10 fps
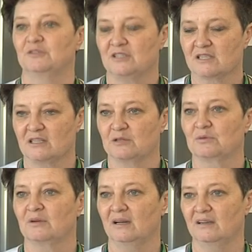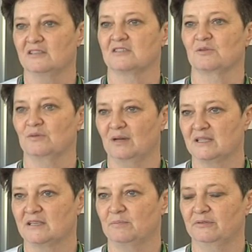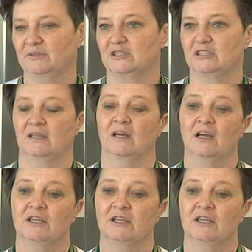to jest naturalna cyrkulacja powietrza.